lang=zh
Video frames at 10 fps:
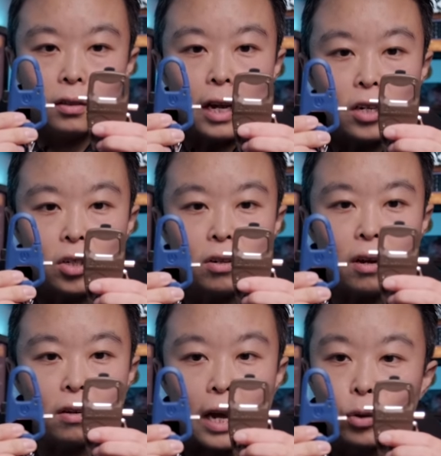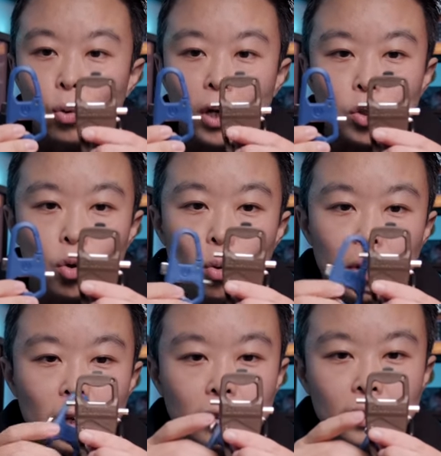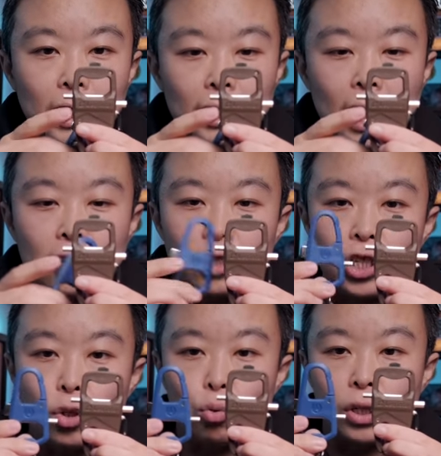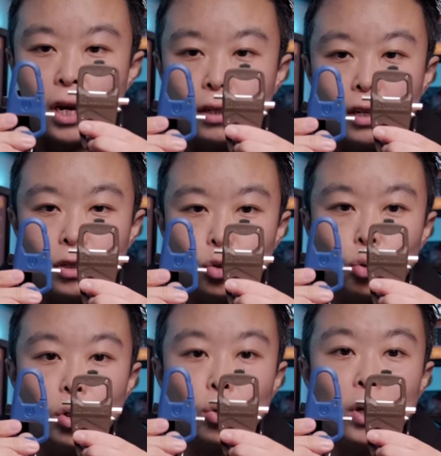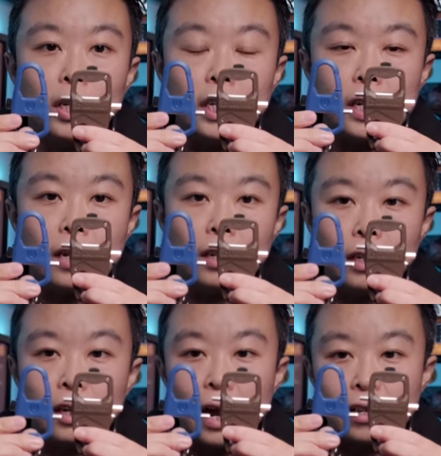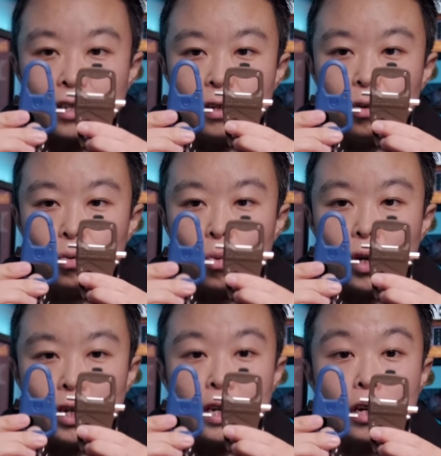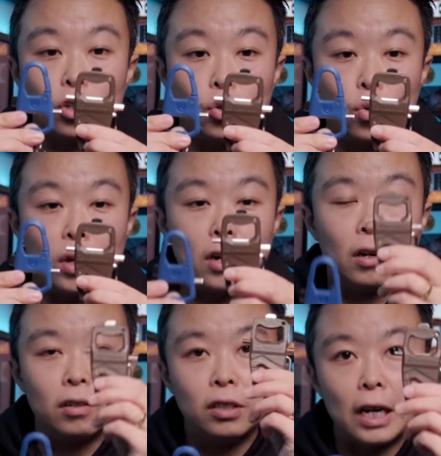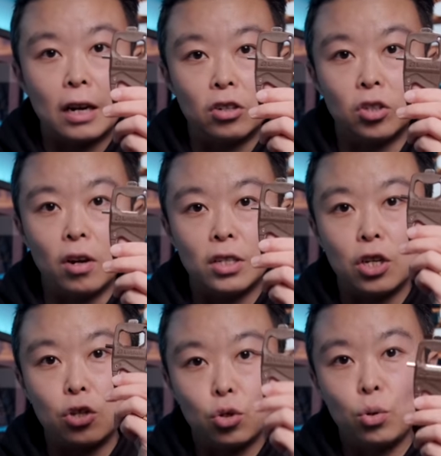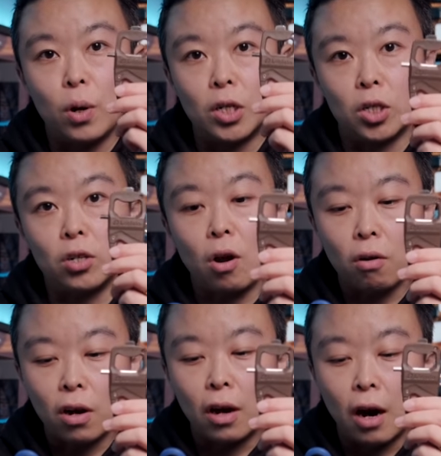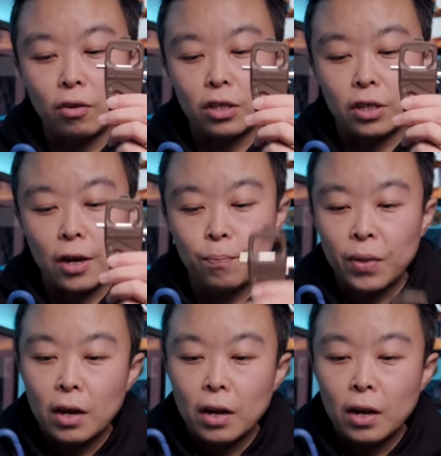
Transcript: 但是呢徕图很聪明，在它的基础上呢做出了一点点的改进，我呢也是觉得这个设计确实要更好一些。